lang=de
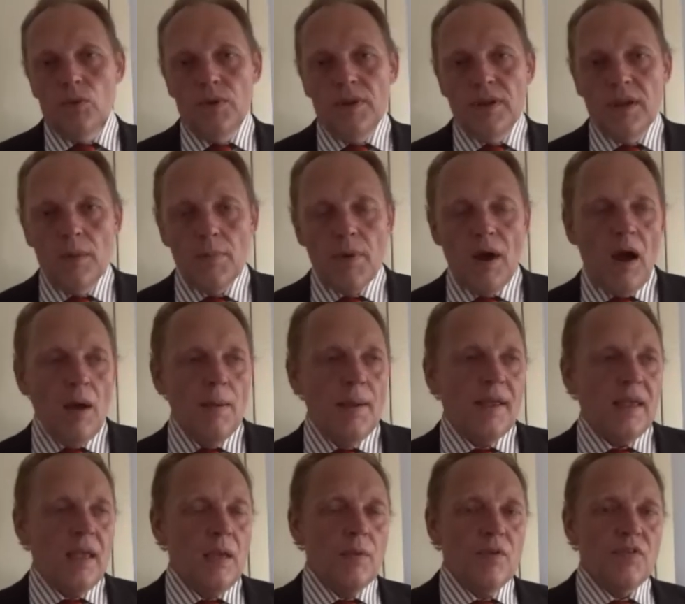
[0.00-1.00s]
und ich habe
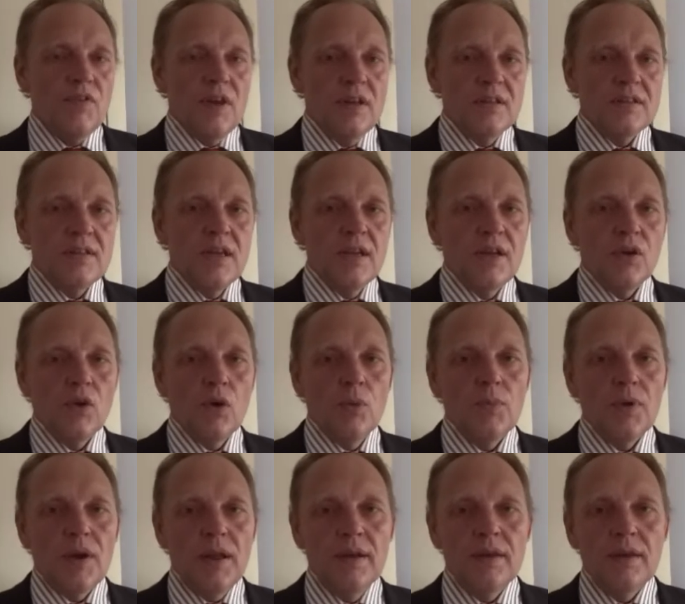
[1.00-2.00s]
arbeitgeberfinanzierte
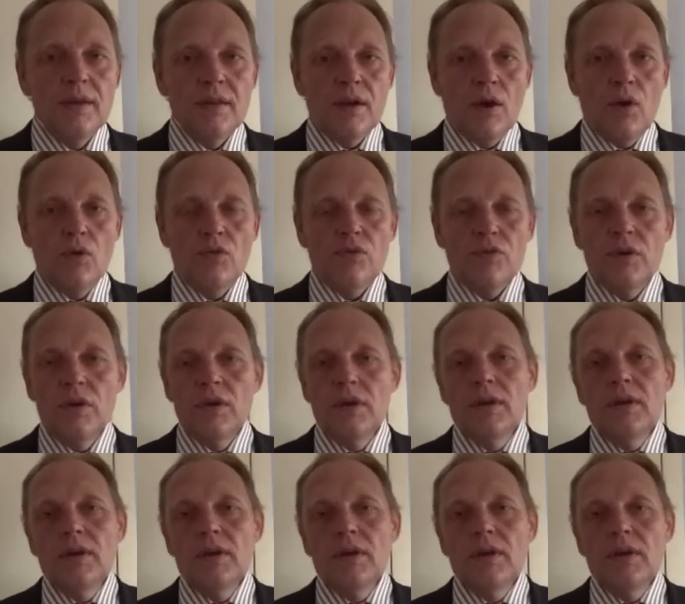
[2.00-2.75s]
Komponente drauf,